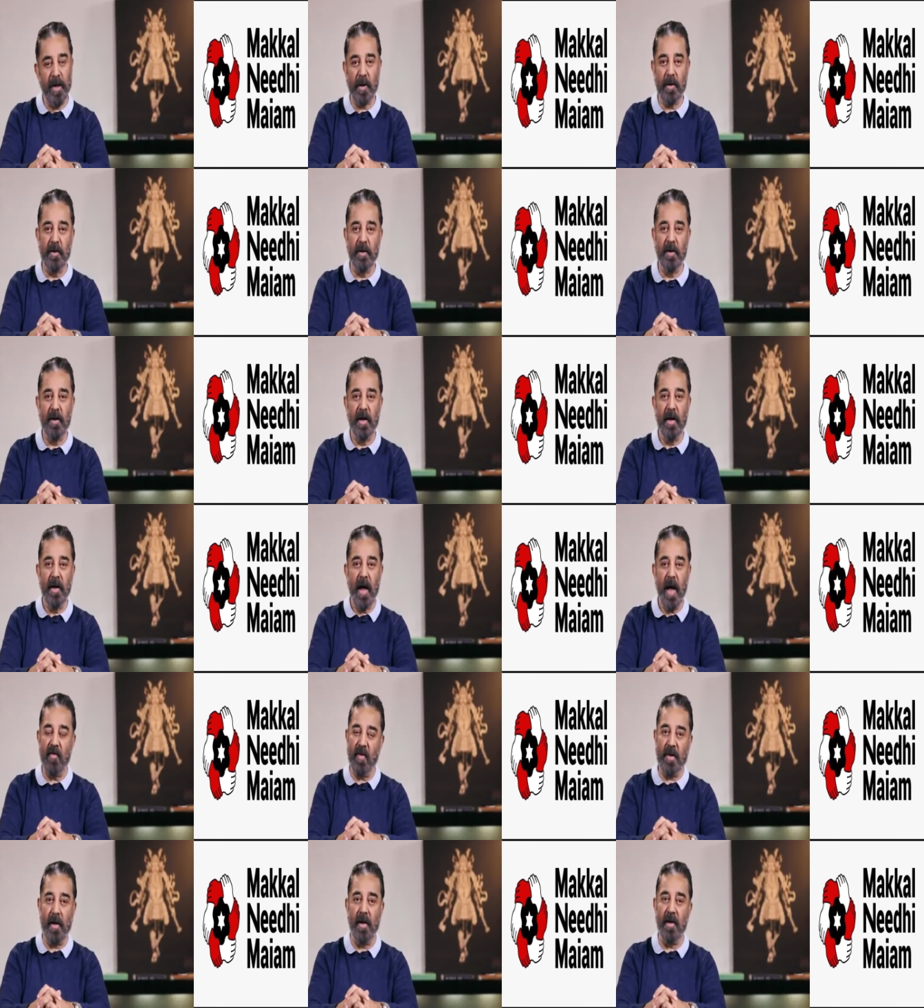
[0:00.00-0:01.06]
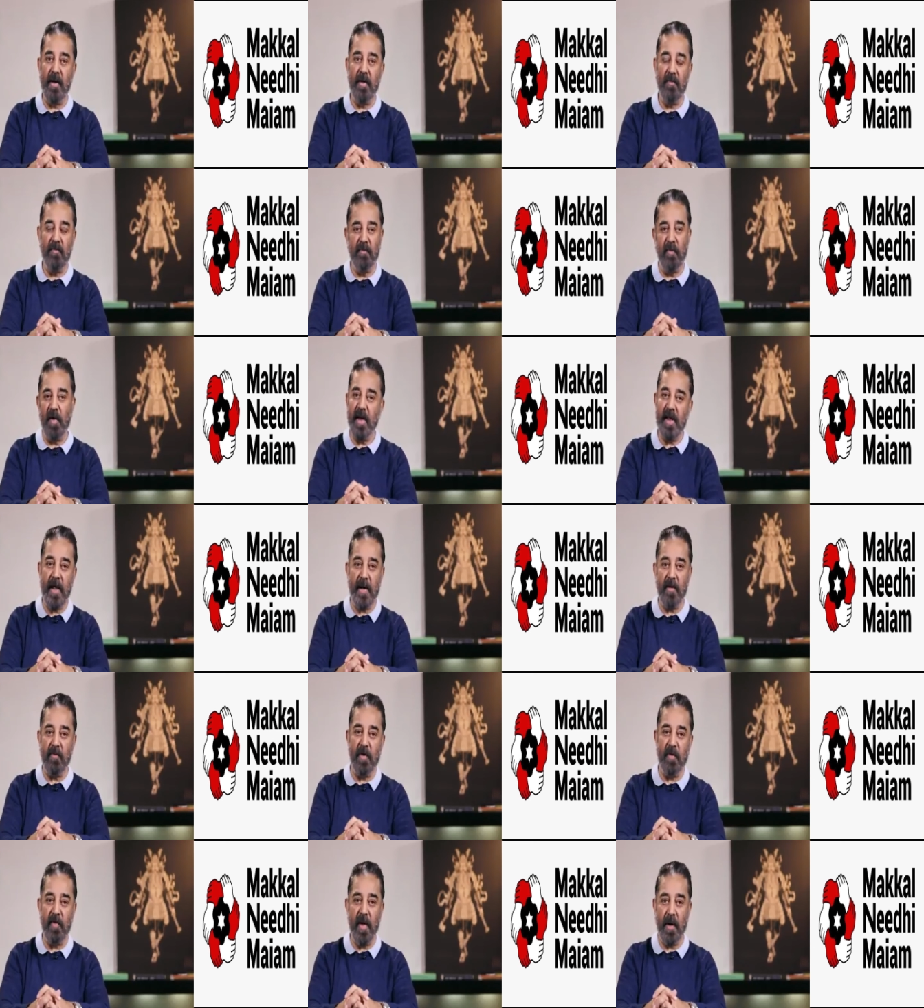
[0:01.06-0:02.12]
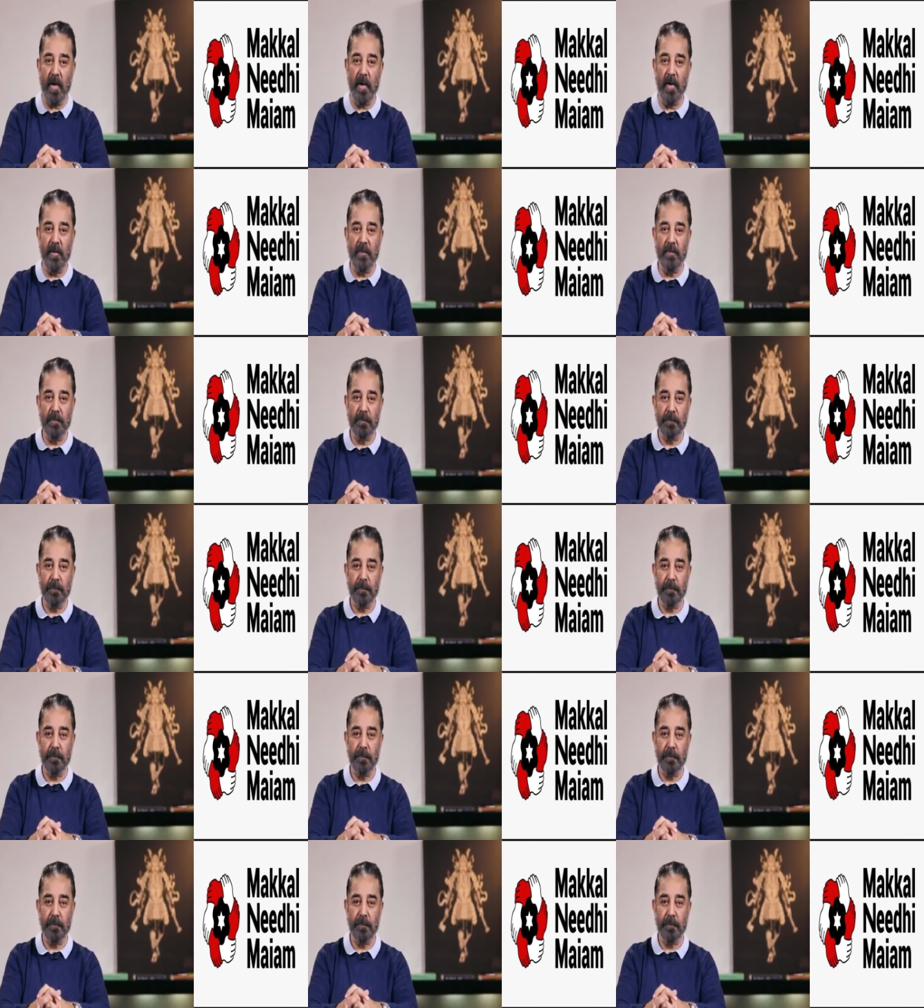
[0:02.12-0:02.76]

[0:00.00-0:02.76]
பிறகு அவர்கள் வெளியேறி விடுவார்கள்